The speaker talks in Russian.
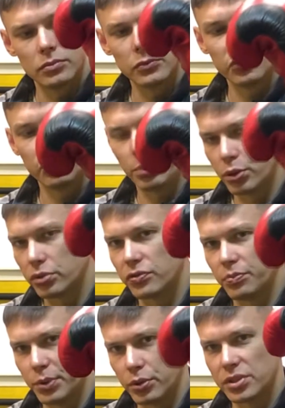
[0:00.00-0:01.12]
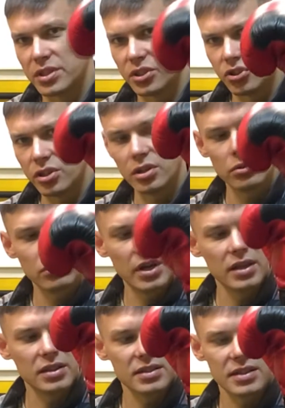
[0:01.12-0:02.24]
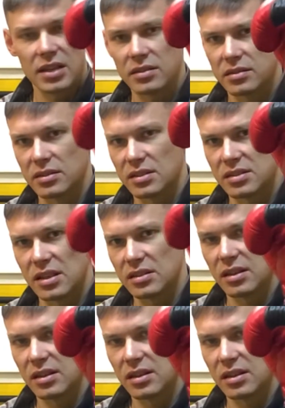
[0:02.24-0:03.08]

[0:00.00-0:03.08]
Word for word: Ну, вперед, вперед значительно гуляет, назад, назад